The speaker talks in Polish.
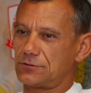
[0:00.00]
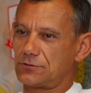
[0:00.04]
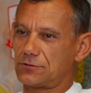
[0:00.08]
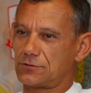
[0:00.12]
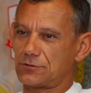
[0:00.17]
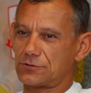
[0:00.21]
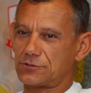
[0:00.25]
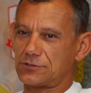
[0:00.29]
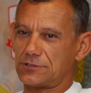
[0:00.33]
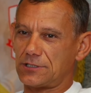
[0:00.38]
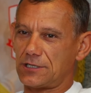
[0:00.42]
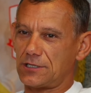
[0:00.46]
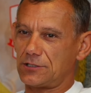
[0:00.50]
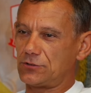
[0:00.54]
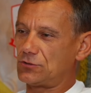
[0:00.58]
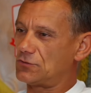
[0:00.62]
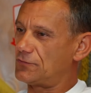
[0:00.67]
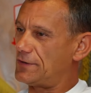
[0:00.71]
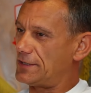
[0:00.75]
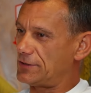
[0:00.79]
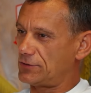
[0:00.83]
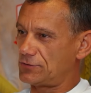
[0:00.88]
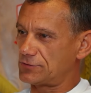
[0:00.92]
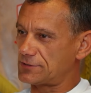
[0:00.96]
drużyna
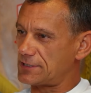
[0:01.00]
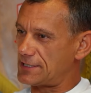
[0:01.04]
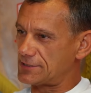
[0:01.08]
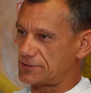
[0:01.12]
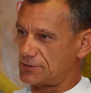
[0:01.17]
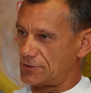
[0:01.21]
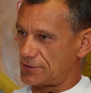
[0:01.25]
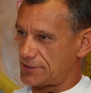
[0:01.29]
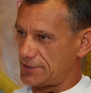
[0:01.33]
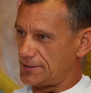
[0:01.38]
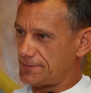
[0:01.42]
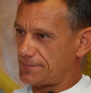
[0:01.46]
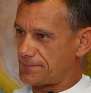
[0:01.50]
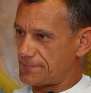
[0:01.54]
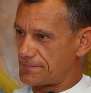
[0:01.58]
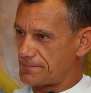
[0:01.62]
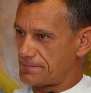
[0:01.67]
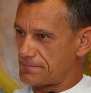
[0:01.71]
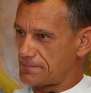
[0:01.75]
Juventus Azory.